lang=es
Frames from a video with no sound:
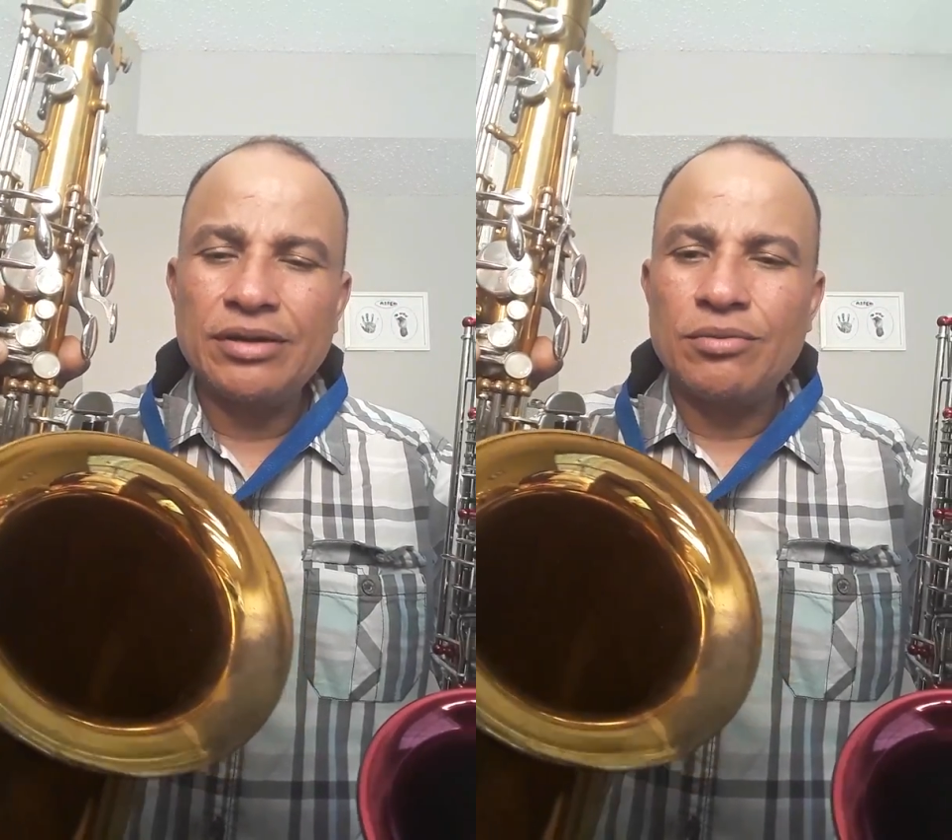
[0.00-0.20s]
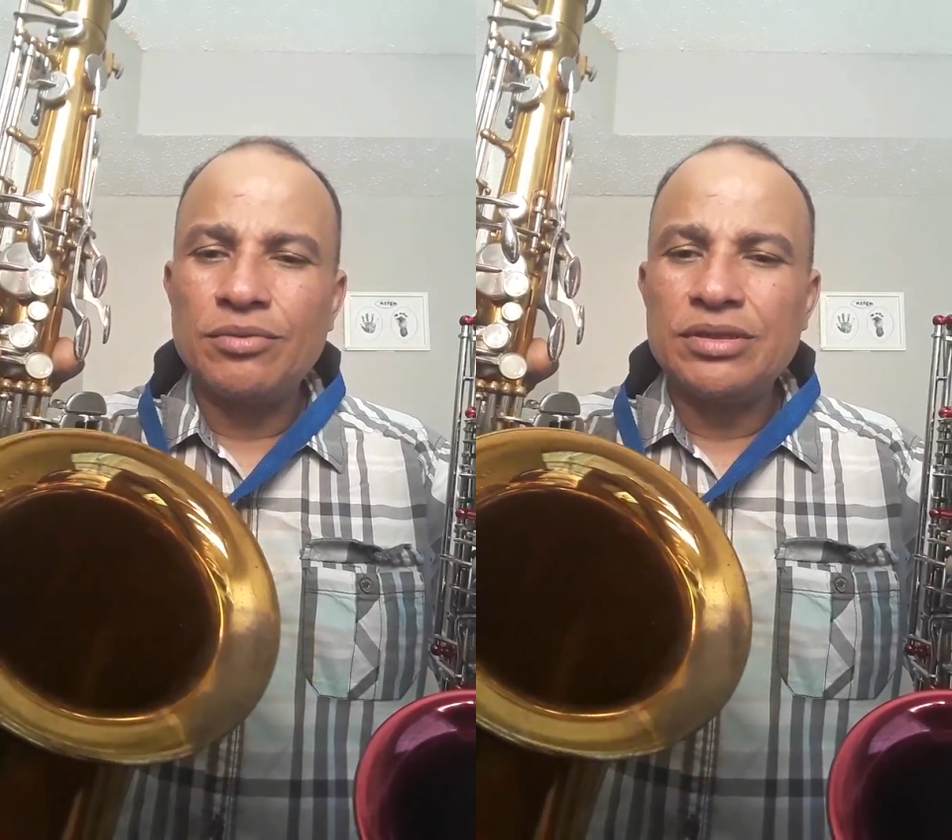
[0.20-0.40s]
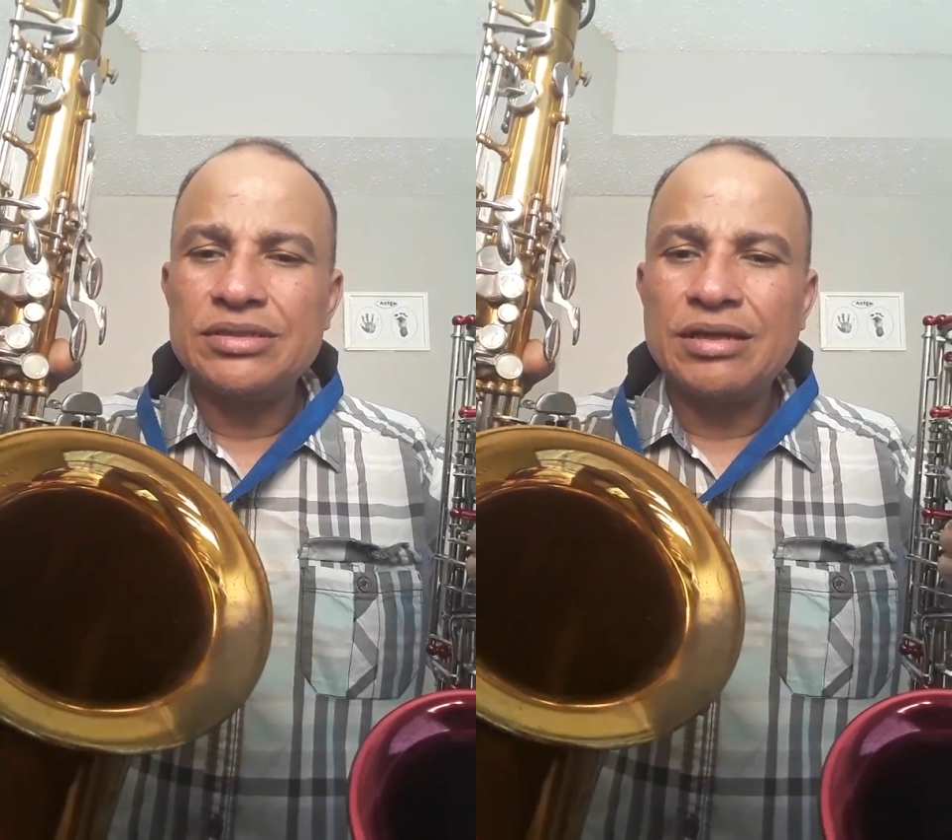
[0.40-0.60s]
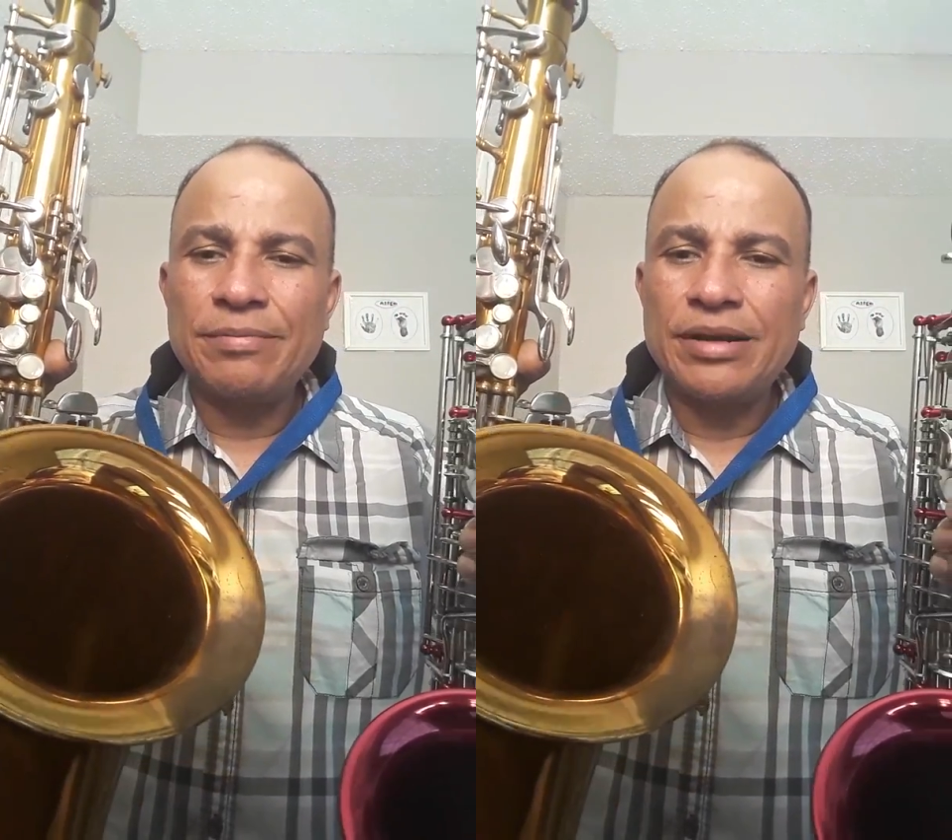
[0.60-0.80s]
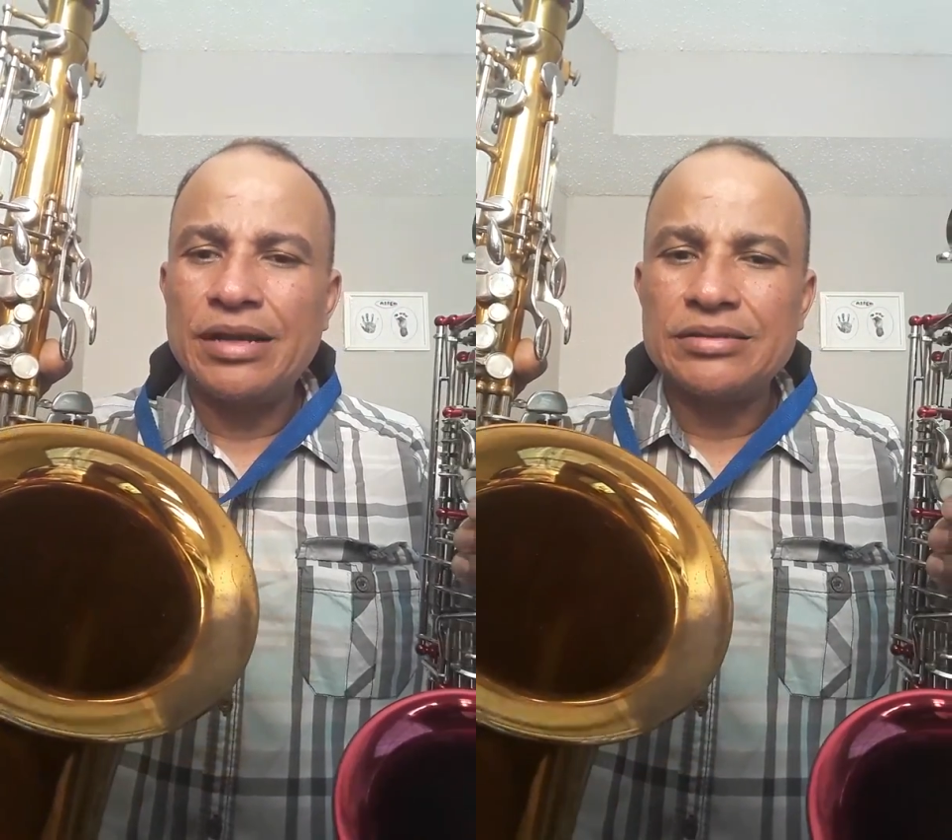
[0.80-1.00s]
como dicen, que
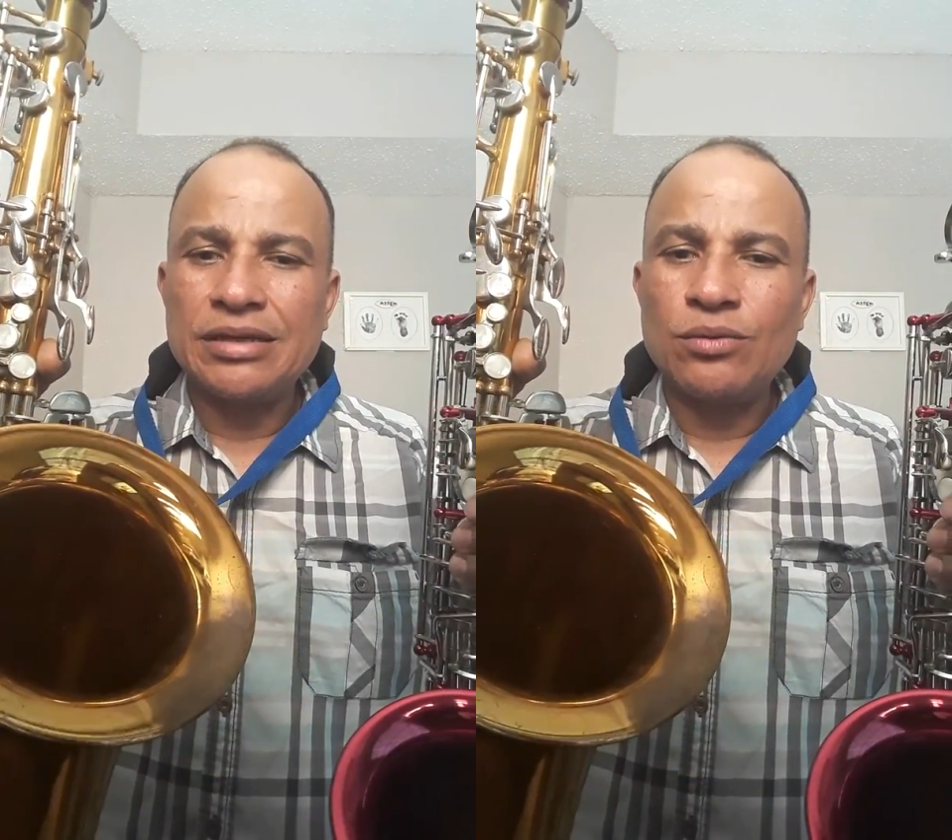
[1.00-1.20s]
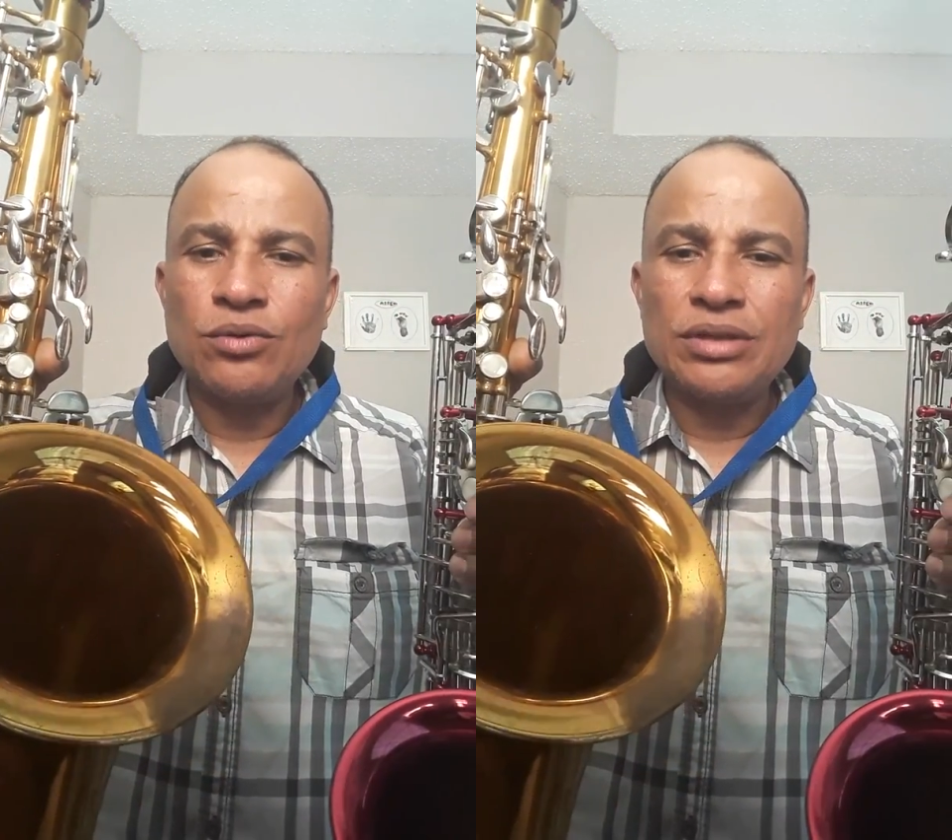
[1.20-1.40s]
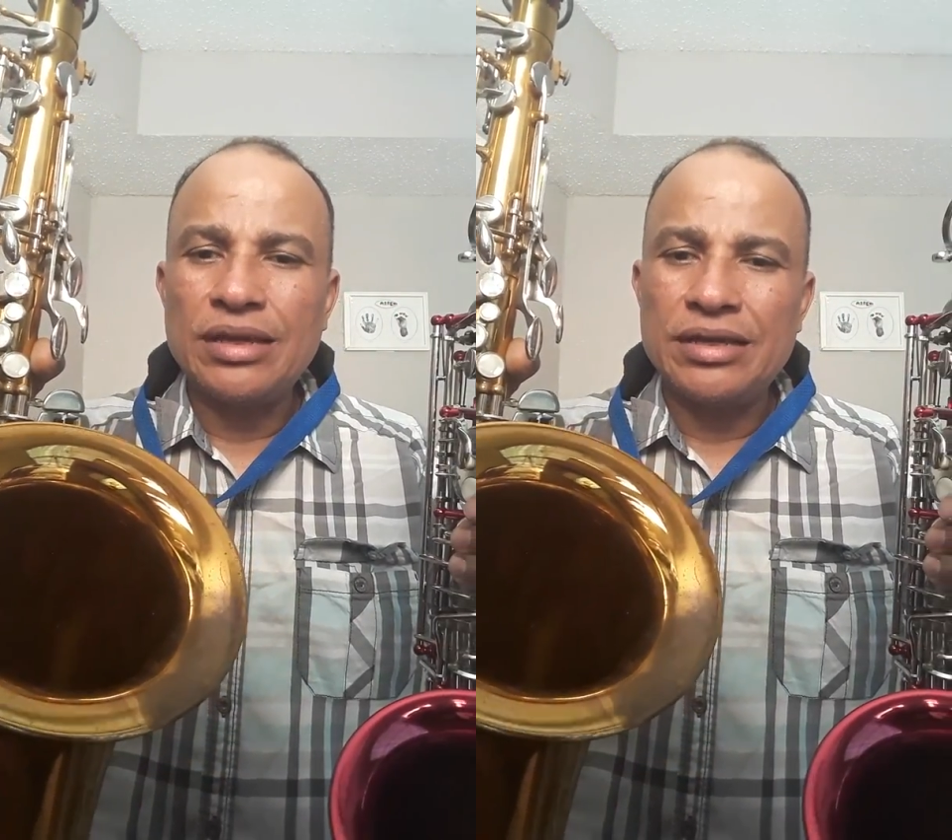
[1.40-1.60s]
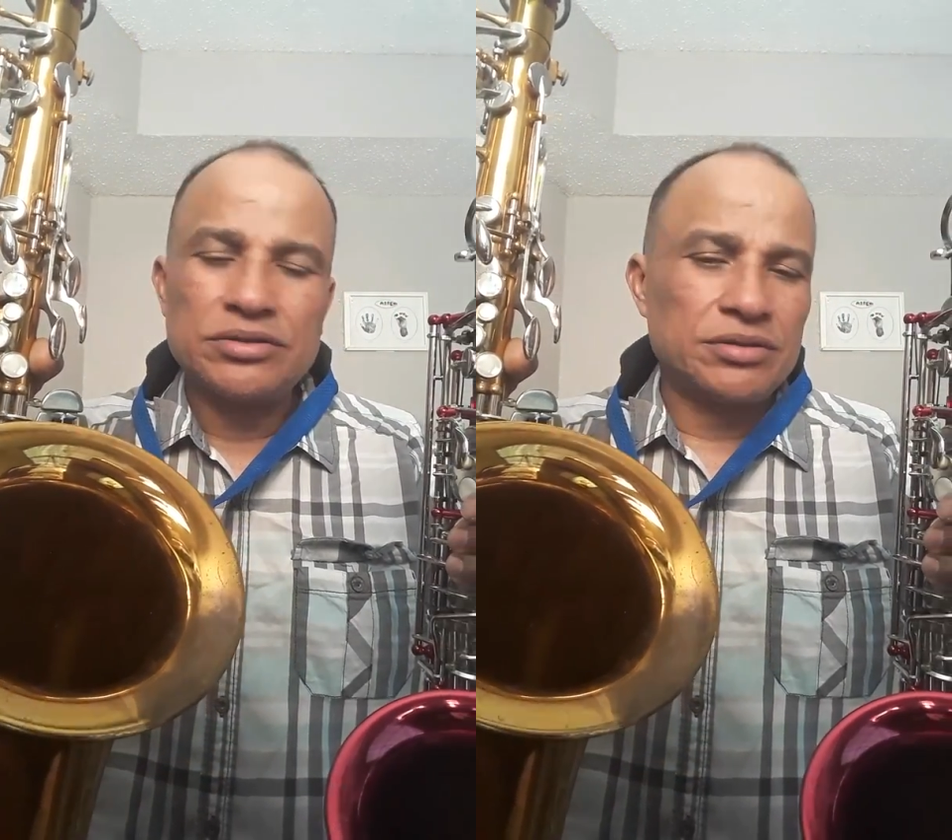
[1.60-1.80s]
para segundas y eso.